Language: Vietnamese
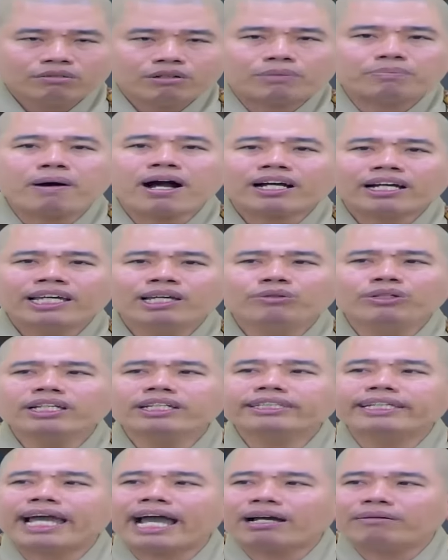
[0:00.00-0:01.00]
và bất hiếu
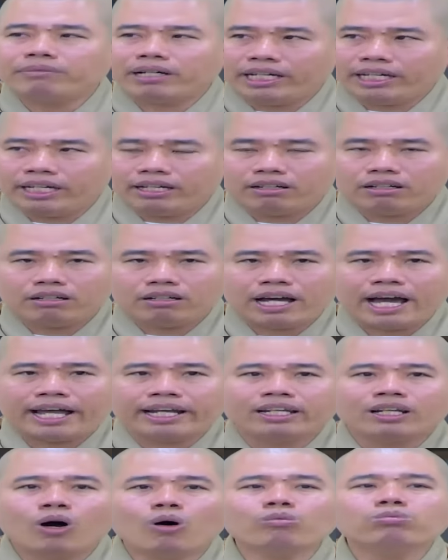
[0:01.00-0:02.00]
với cha mẹ hành